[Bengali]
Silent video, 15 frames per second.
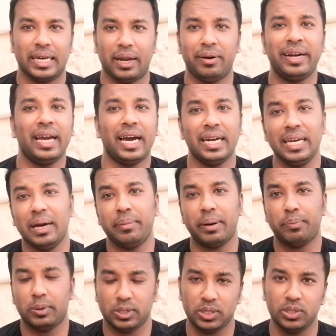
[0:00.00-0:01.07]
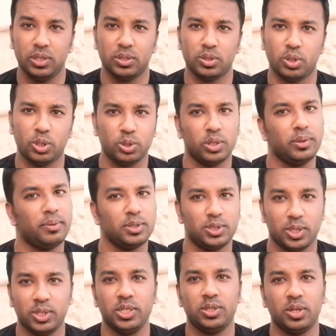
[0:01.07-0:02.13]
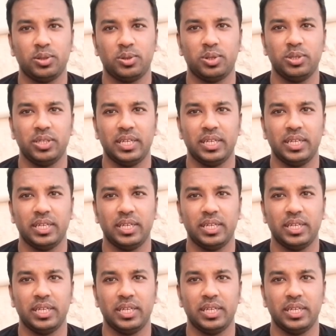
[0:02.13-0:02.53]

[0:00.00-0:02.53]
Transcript: কারণ এখানে আমরা প্রতিনিয়ত নতুন এবং সঠিক তথ্য